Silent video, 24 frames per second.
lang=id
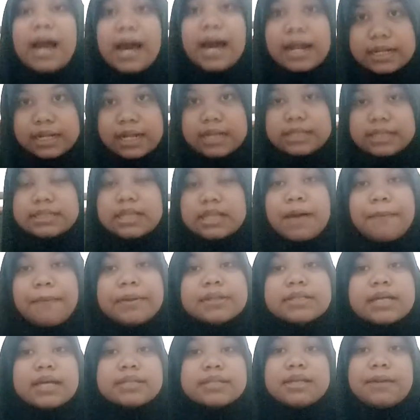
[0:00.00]
Karena
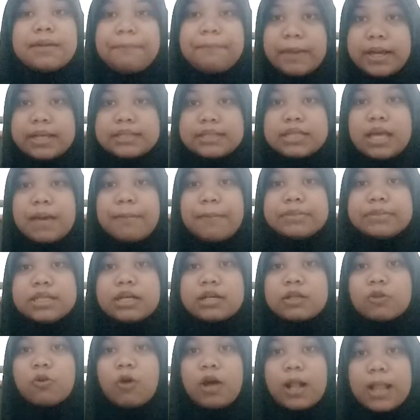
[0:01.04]
selama saya SMP, saya
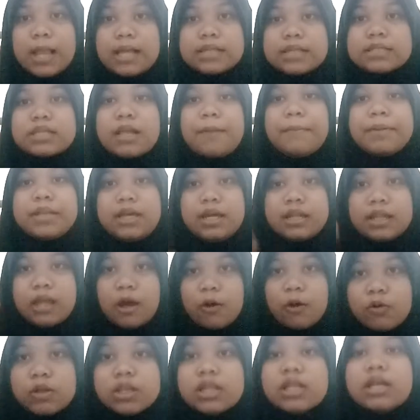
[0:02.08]
menjadi ketua kelas selama 3
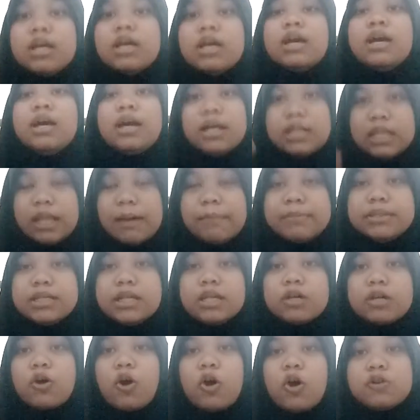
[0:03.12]
tahun dan
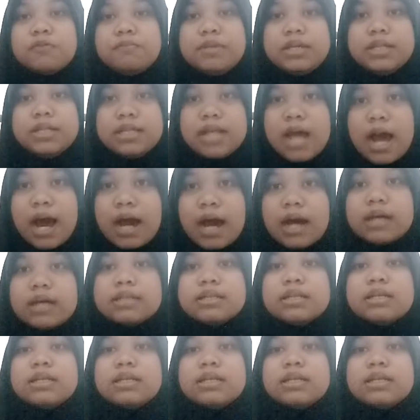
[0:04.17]
menjadi koordinator bidang